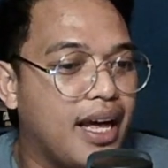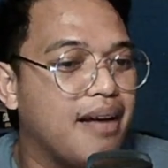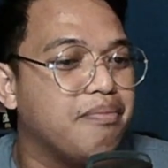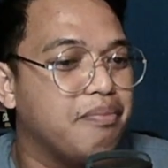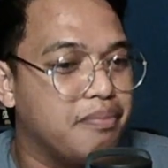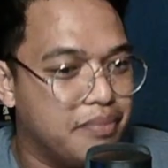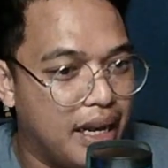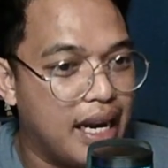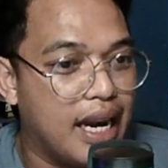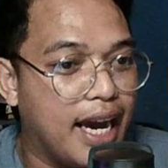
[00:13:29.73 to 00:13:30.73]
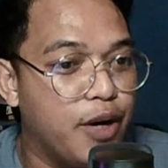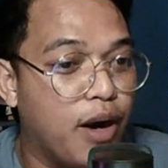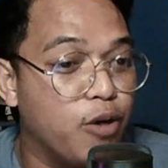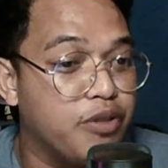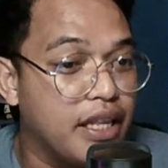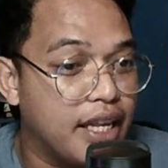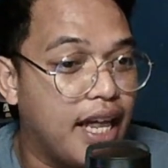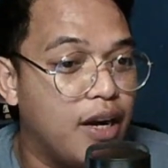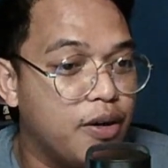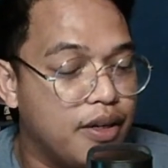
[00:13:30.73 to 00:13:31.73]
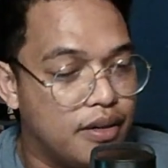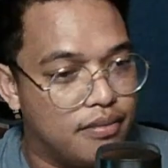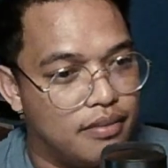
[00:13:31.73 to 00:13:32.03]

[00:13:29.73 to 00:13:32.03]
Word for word: na dili la kay duha container dalon